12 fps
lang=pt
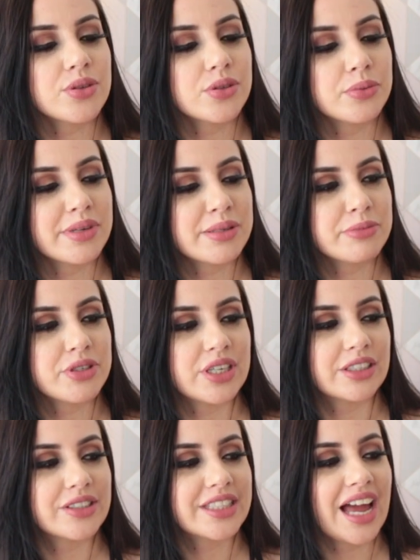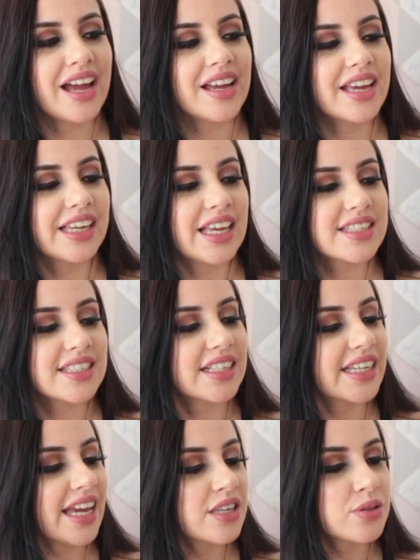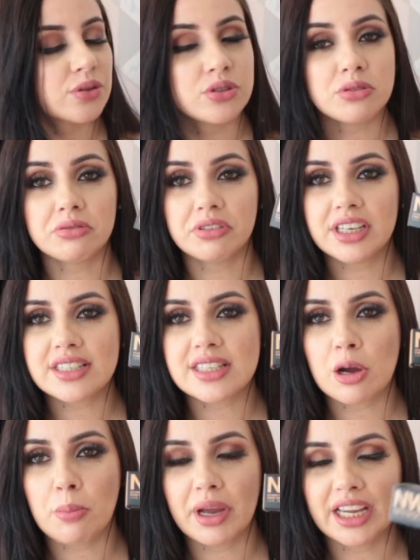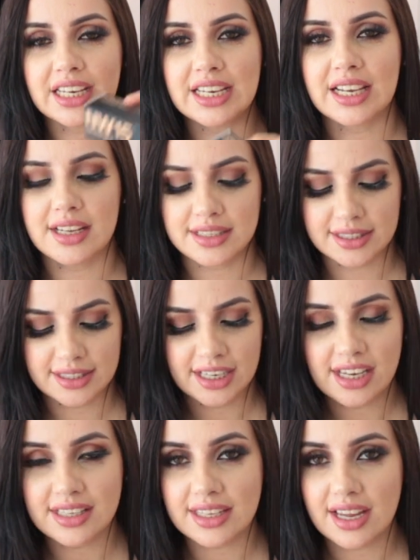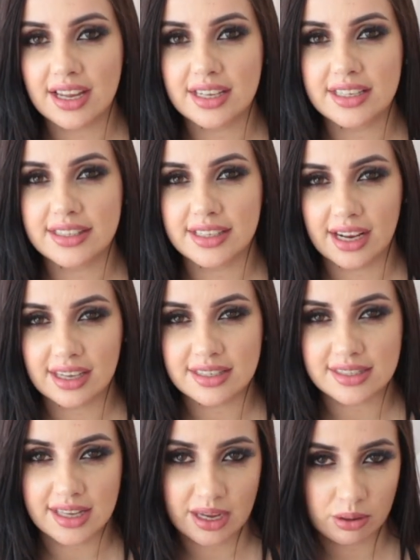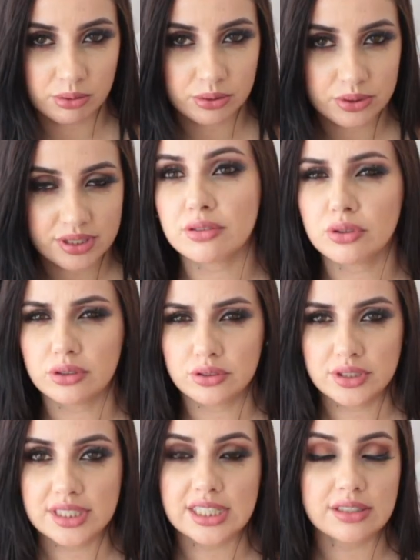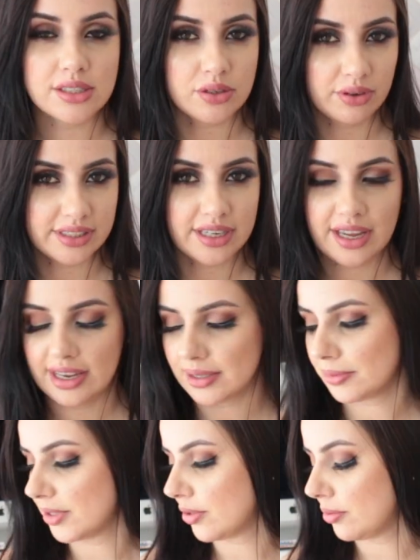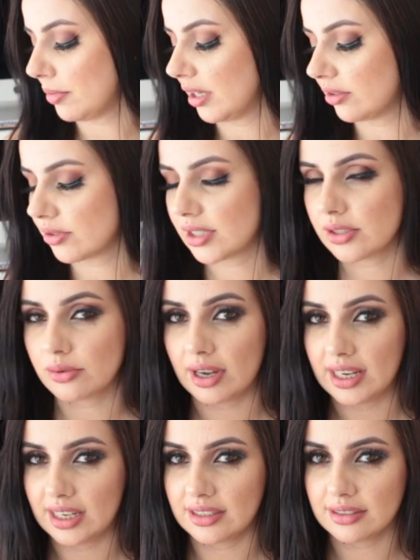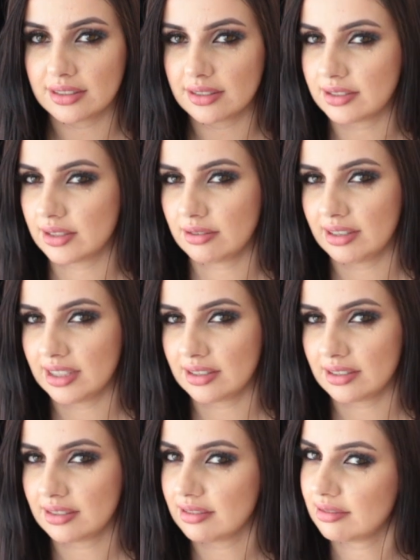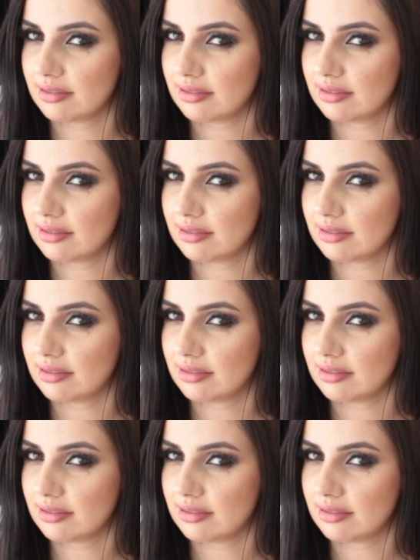uso do mesmo jeito, tá? E essa daqui é Studio Fix, eu paguei nela 33 euros, em torno de 150 reais mais ou menos, 140, 150